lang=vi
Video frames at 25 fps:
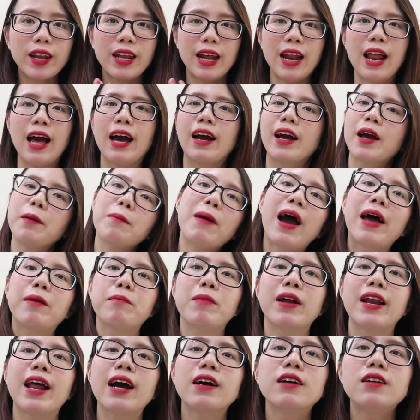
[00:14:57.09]
hay là các bạn
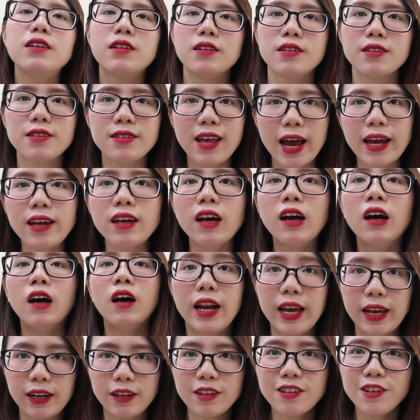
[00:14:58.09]
mà đã gửi sách
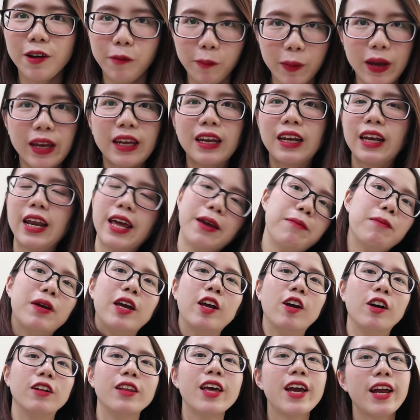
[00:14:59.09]
đến cho mình để
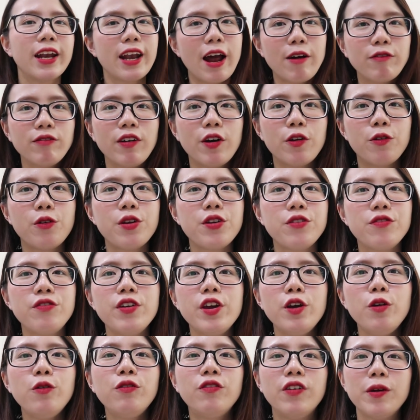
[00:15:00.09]
mình có thể đọc và
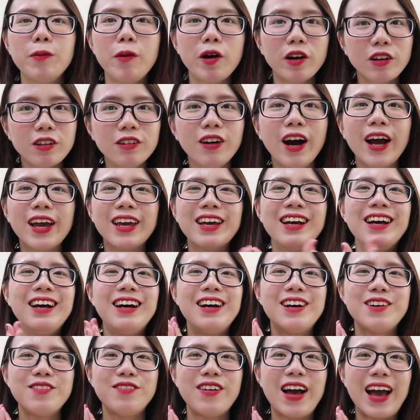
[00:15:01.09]
review với mọi người.
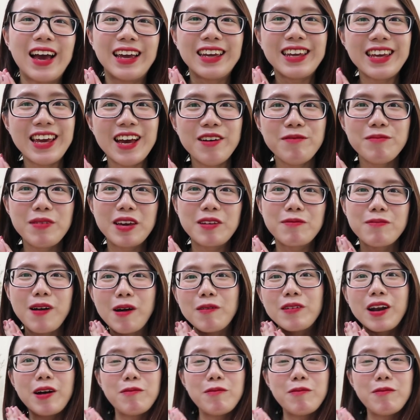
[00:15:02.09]
Và yeah, mình mong